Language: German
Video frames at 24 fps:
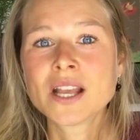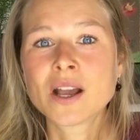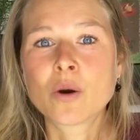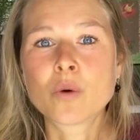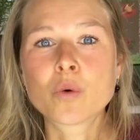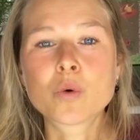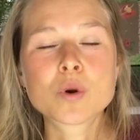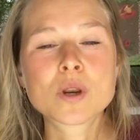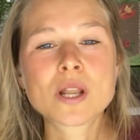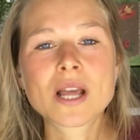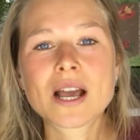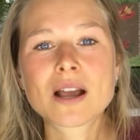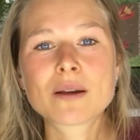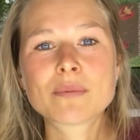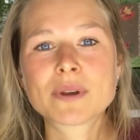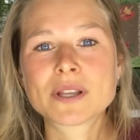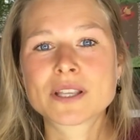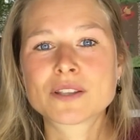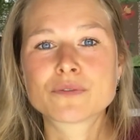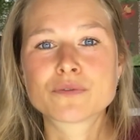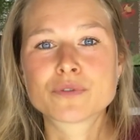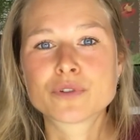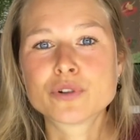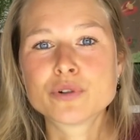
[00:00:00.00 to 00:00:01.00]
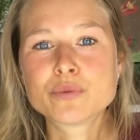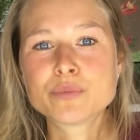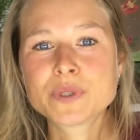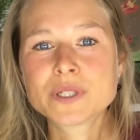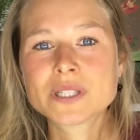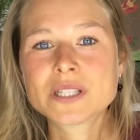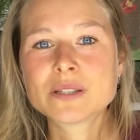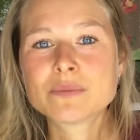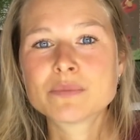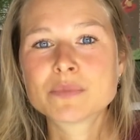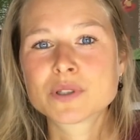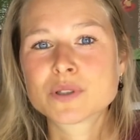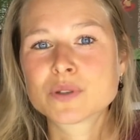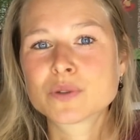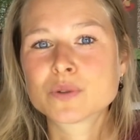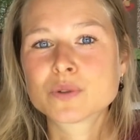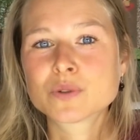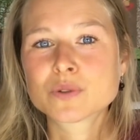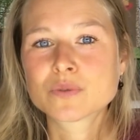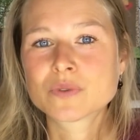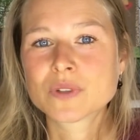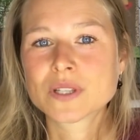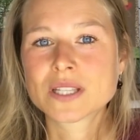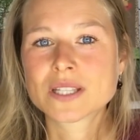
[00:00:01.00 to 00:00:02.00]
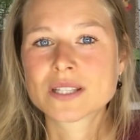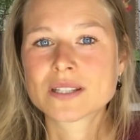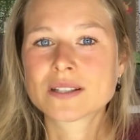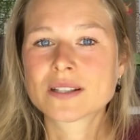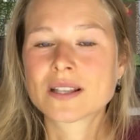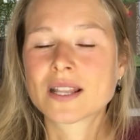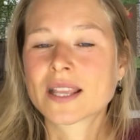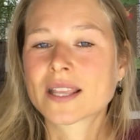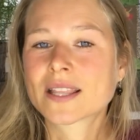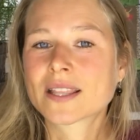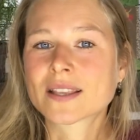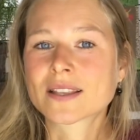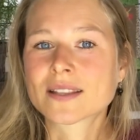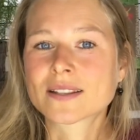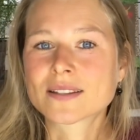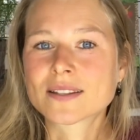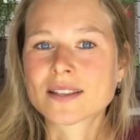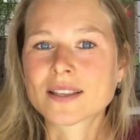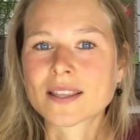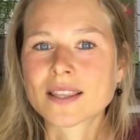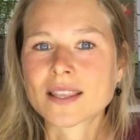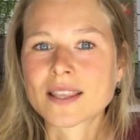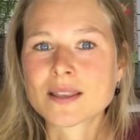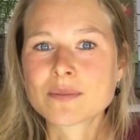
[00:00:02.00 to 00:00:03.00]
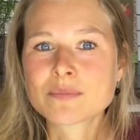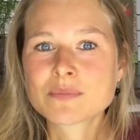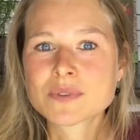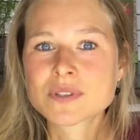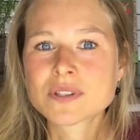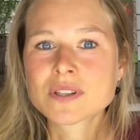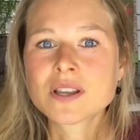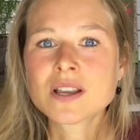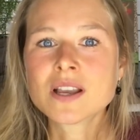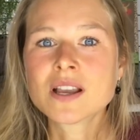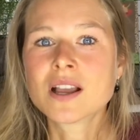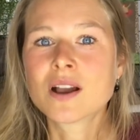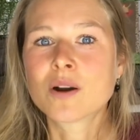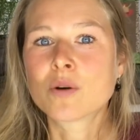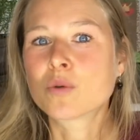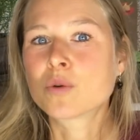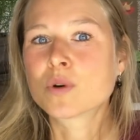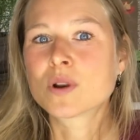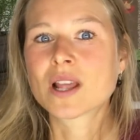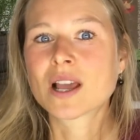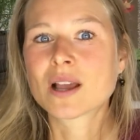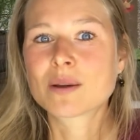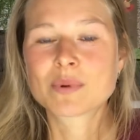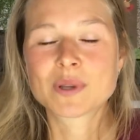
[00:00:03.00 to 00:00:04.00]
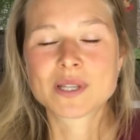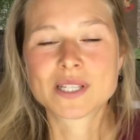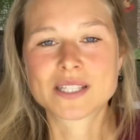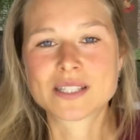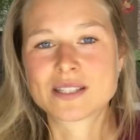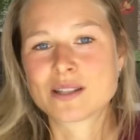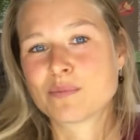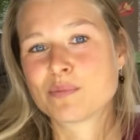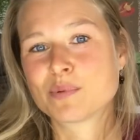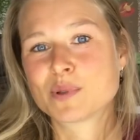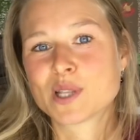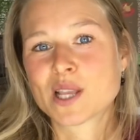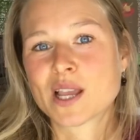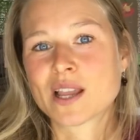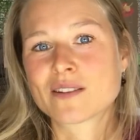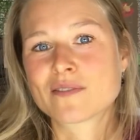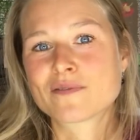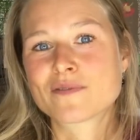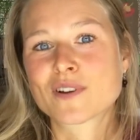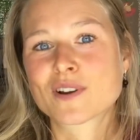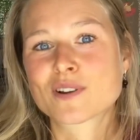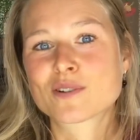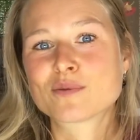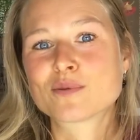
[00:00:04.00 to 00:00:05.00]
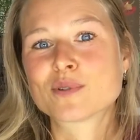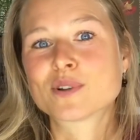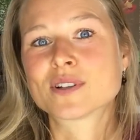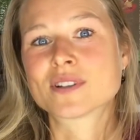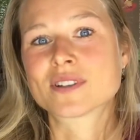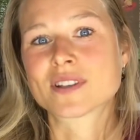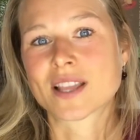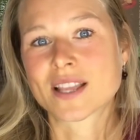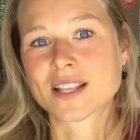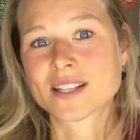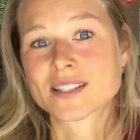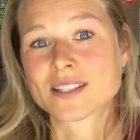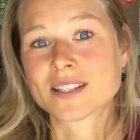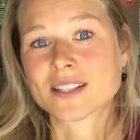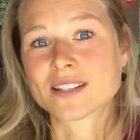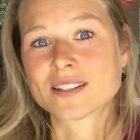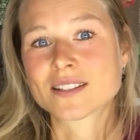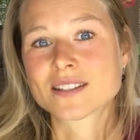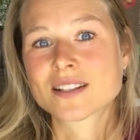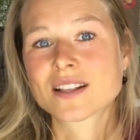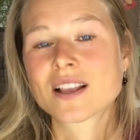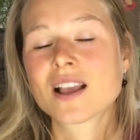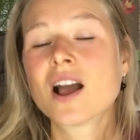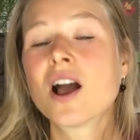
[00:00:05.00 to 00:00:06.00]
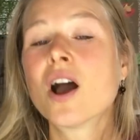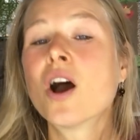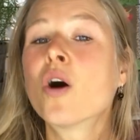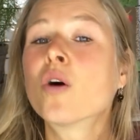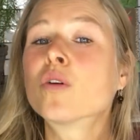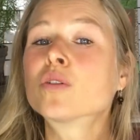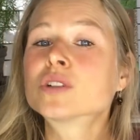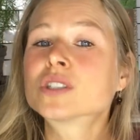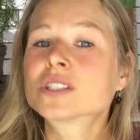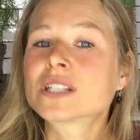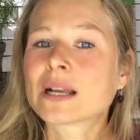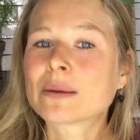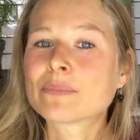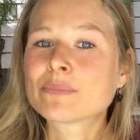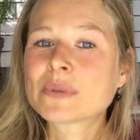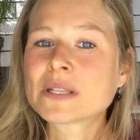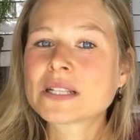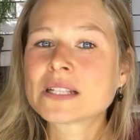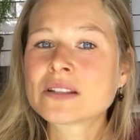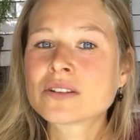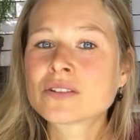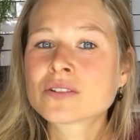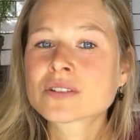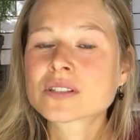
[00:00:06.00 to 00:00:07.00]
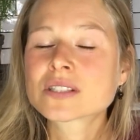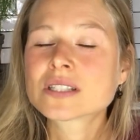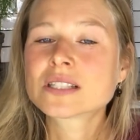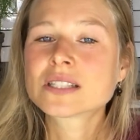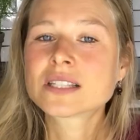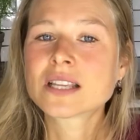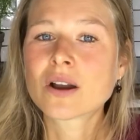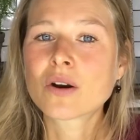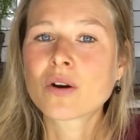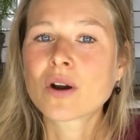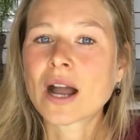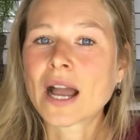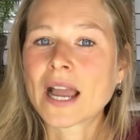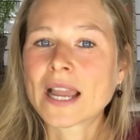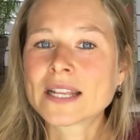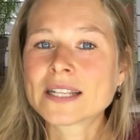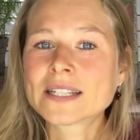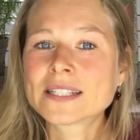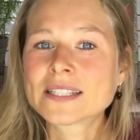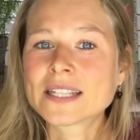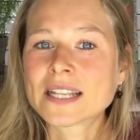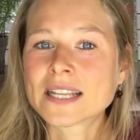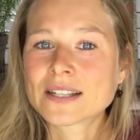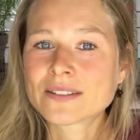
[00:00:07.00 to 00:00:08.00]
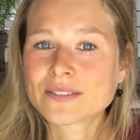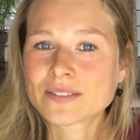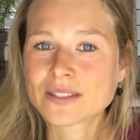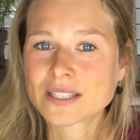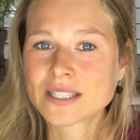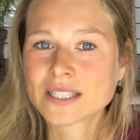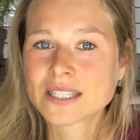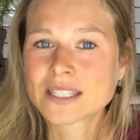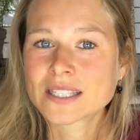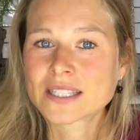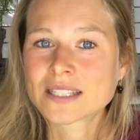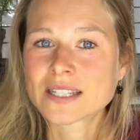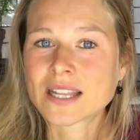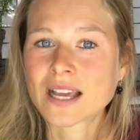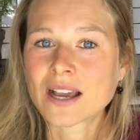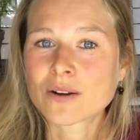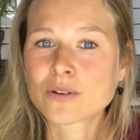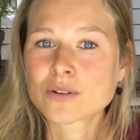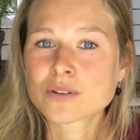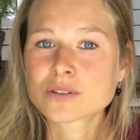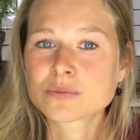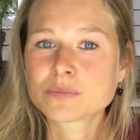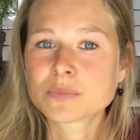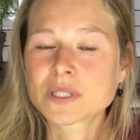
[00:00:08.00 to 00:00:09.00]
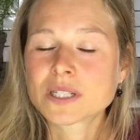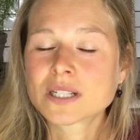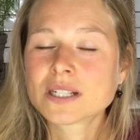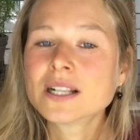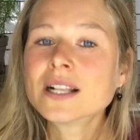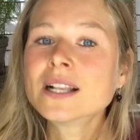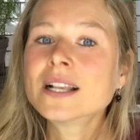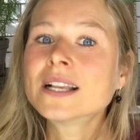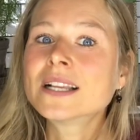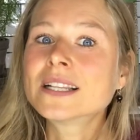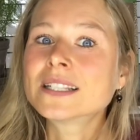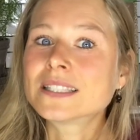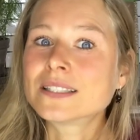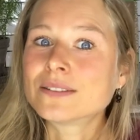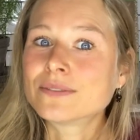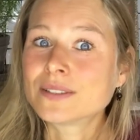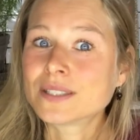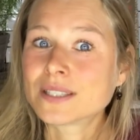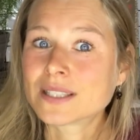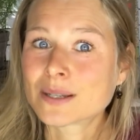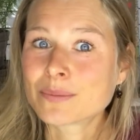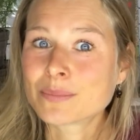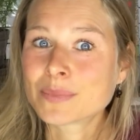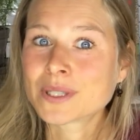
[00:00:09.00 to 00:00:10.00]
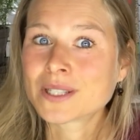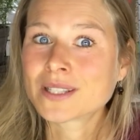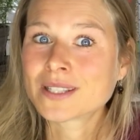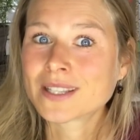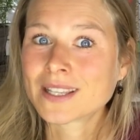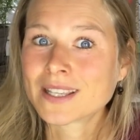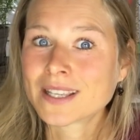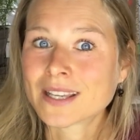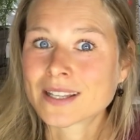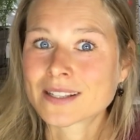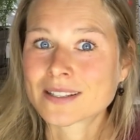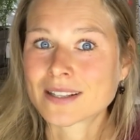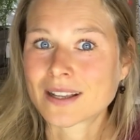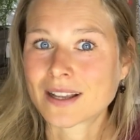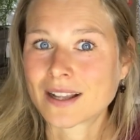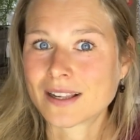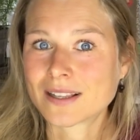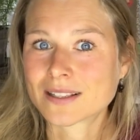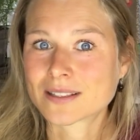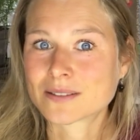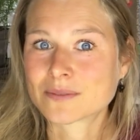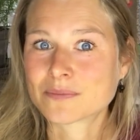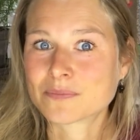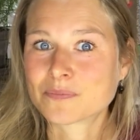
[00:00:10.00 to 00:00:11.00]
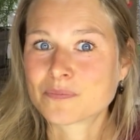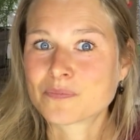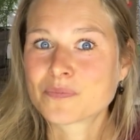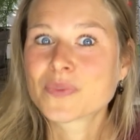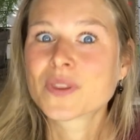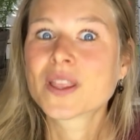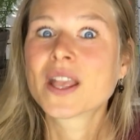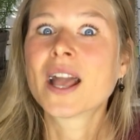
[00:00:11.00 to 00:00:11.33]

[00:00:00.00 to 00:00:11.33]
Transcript: Oder aber ich fülle mir die mit irgendwelchen leckeren Cremes. Oder aber ich dippe sie einfach nur in Dressings. Und Champignons sind ja auch eine der wenigen Nahrungsmittel, die Vitamin D enthalten.